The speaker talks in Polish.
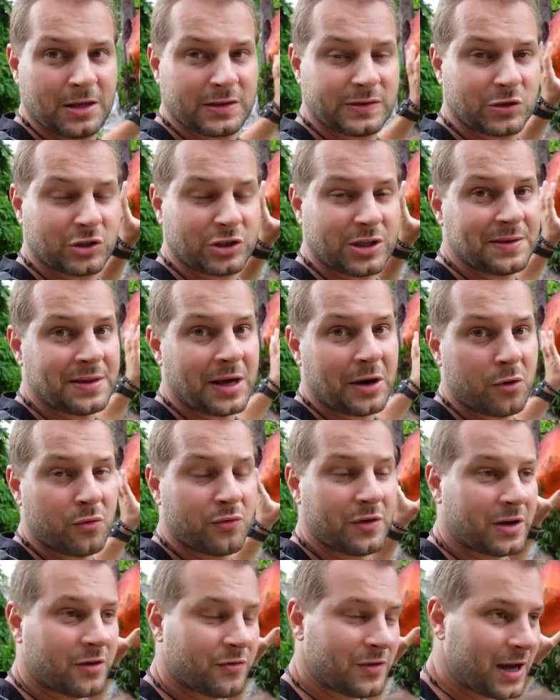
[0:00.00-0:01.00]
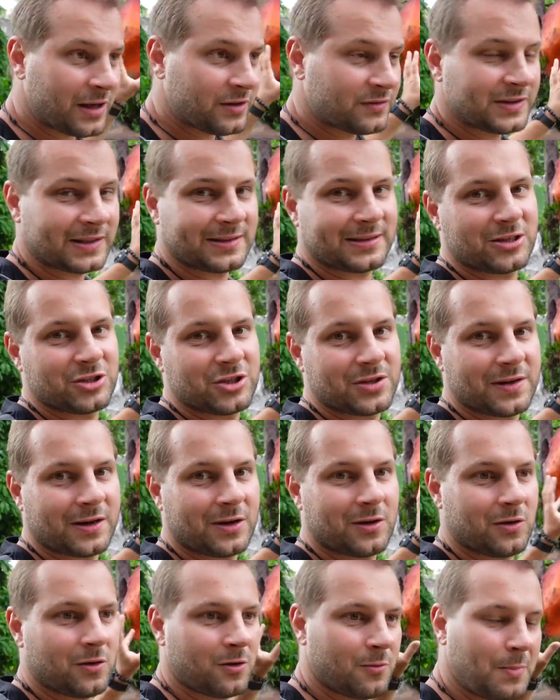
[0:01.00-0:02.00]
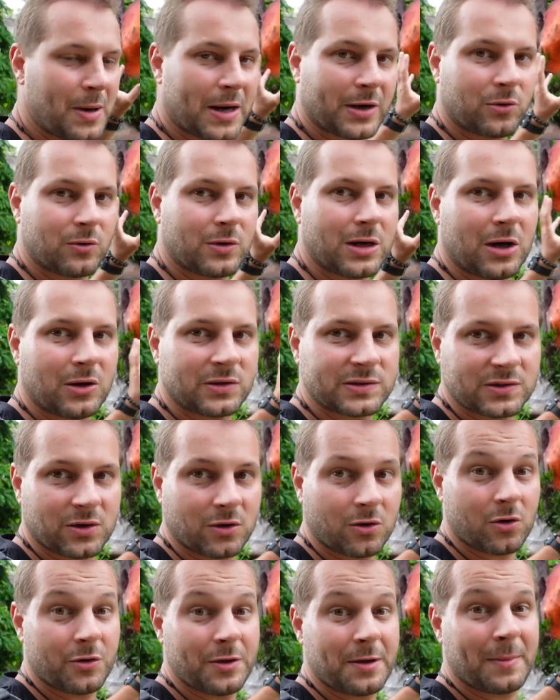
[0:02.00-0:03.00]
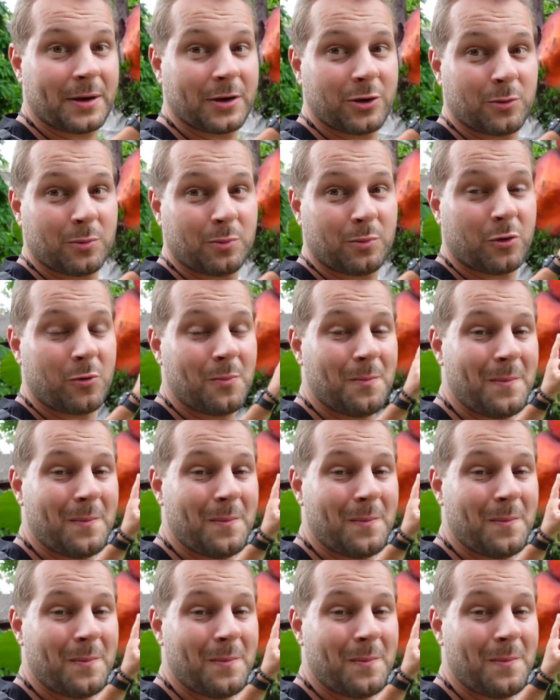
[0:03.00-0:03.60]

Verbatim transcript: Jest to sztandarowy kwiat w zasadzie tego parku Kaosok. One mają po